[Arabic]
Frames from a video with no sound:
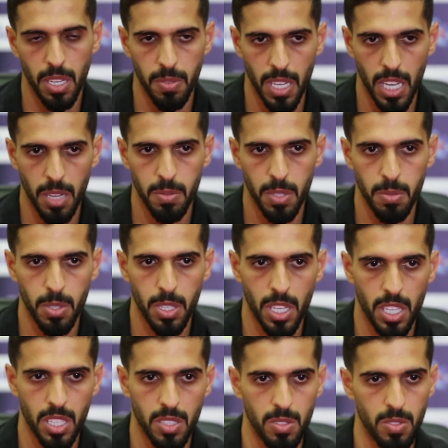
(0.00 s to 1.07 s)
على ملعبنا
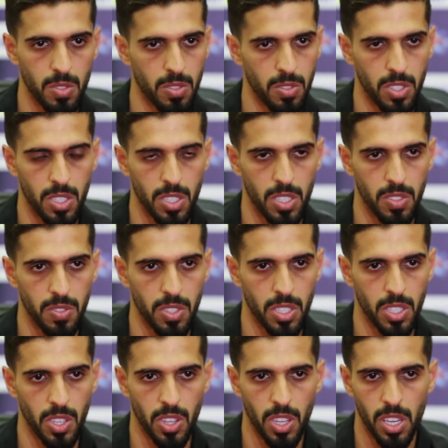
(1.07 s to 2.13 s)
بكره في
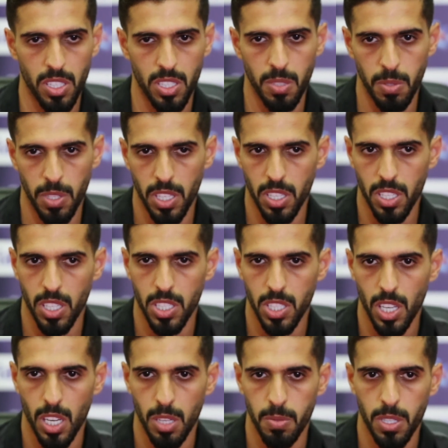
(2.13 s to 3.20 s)
في انتظار جماهيرنا ان
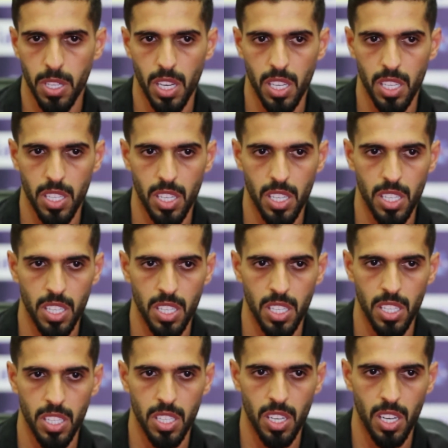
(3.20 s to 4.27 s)
شاء الله بكره
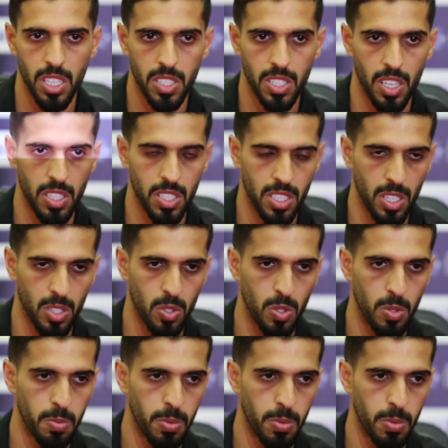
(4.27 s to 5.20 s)
اللي راح تساندنا طول